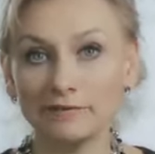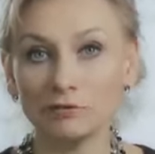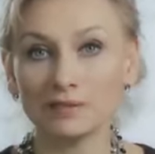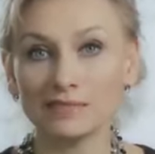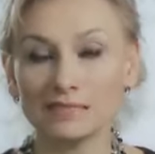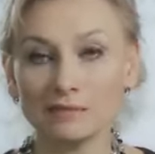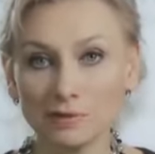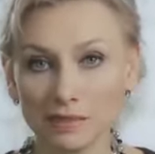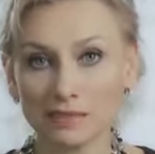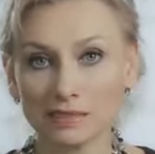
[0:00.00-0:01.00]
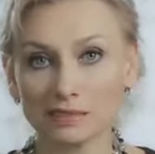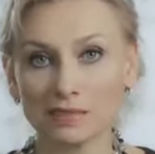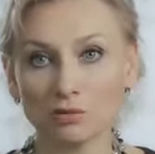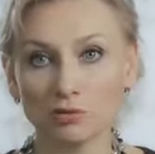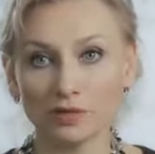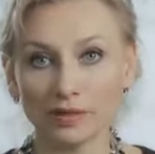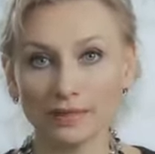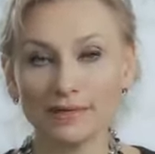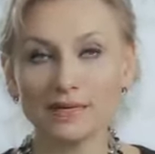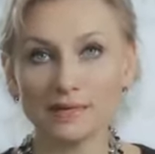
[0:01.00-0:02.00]
И вот сибирское здоровье
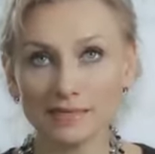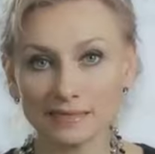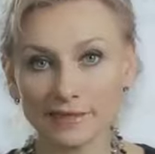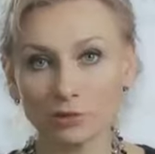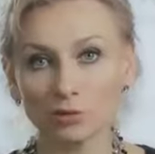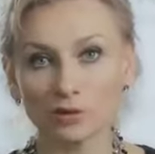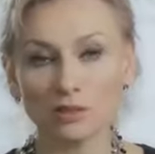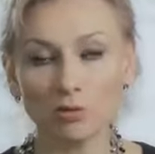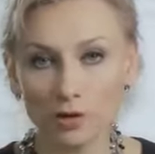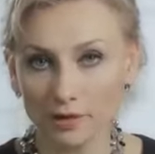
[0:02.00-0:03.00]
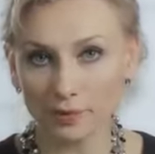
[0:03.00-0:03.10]
как раз дает такое